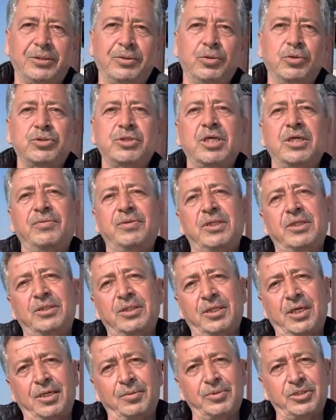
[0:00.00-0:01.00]
Oscar
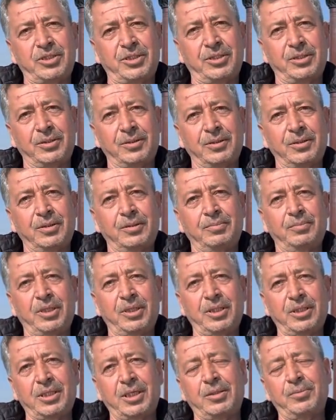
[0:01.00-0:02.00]
Vedat'ın abisi.
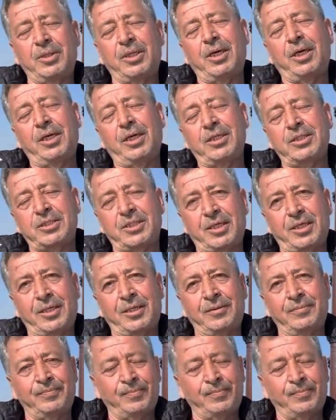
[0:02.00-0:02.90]
Pala Kamil, hala sağ.